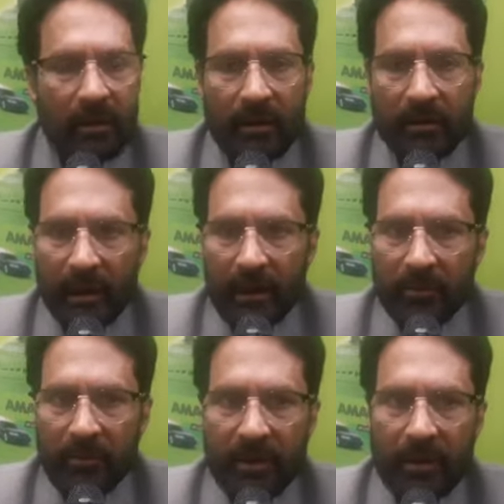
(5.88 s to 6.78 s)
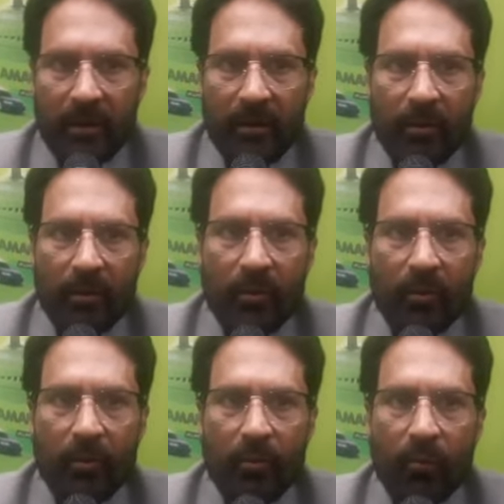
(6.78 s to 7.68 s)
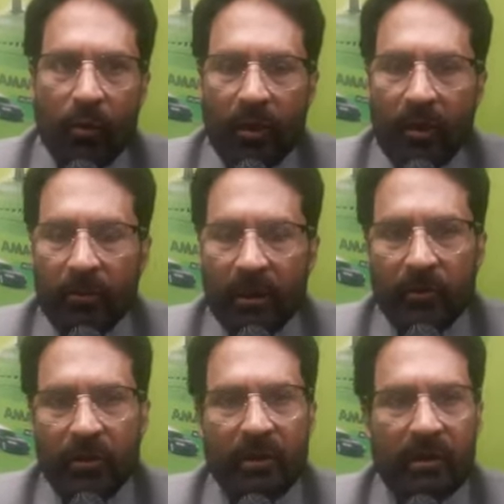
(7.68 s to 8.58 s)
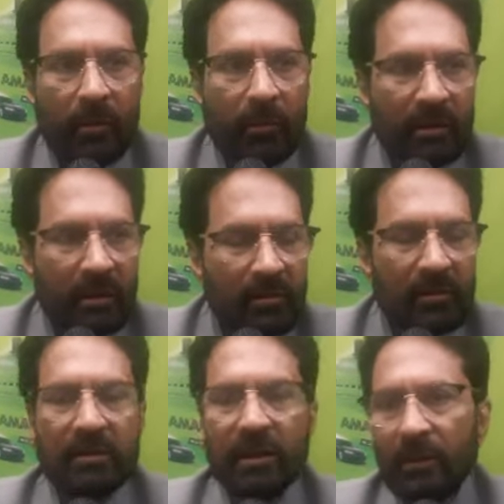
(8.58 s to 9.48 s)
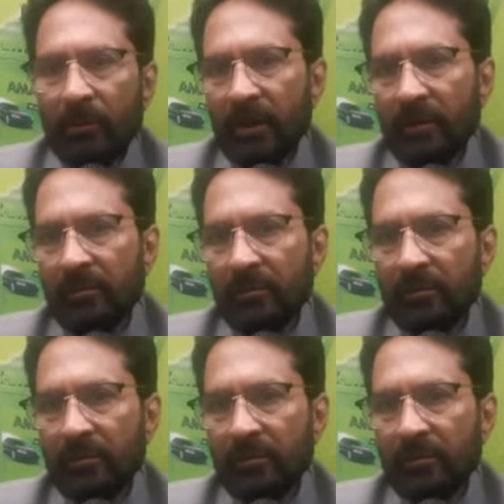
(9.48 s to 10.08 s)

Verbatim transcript: की जानिब से मुहर्रम के जो इंतज़ाम के सिलसिले में